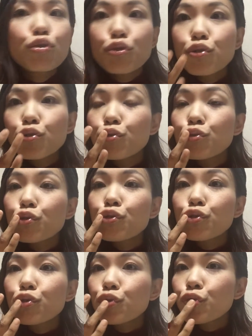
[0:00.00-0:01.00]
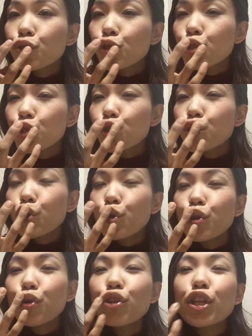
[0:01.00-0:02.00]
うんうんうんこ
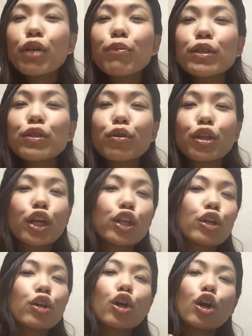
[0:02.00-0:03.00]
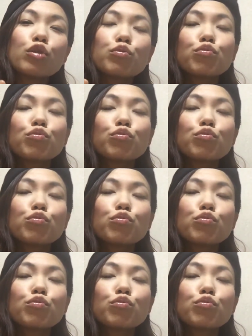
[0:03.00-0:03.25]
ういう女いますよねなんか